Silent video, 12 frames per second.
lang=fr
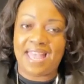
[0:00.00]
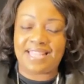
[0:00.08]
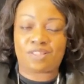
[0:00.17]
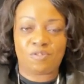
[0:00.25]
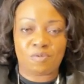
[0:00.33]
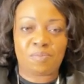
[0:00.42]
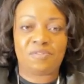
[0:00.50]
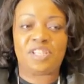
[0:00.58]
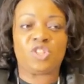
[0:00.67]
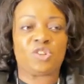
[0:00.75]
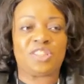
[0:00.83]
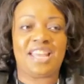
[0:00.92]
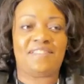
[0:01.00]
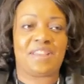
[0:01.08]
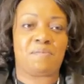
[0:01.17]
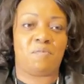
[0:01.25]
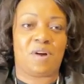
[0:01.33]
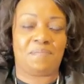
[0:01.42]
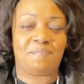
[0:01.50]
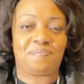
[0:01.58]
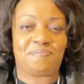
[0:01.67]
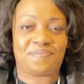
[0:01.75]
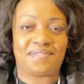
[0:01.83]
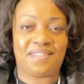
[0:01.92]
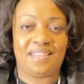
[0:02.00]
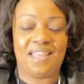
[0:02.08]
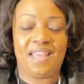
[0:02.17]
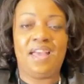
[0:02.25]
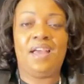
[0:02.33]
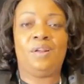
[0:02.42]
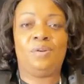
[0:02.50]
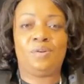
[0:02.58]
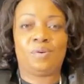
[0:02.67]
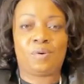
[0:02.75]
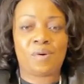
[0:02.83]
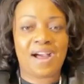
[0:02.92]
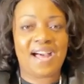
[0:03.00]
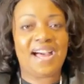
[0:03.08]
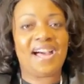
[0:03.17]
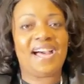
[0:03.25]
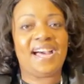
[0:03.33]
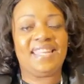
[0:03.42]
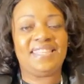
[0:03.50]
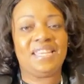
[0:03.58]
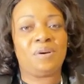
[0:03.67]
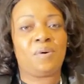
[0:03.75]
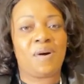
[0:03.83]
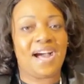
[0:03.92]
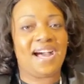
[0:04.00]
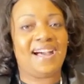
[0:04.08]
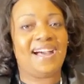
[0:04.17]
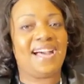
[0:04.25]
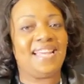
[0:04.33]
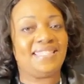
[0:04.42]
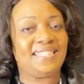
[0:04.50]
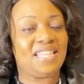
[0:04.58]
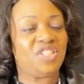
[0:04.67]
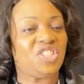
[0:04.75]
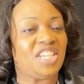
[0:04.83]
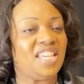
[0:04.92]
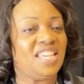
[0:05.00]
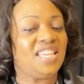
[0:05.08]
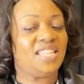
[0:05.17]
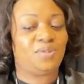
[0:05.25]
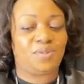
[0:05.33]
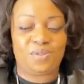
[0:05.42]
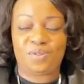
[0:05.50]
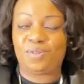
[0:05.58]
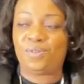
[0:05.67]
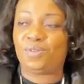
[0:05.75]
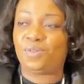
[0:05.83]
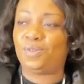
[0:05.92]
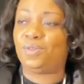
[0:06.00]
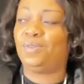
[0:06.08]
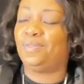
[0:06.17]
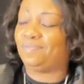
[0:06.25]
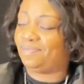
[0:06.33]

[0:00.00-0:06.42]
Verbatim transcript: Est-ce que vous pouvez chanter avec moi Le roi des rois, c'est Jésus.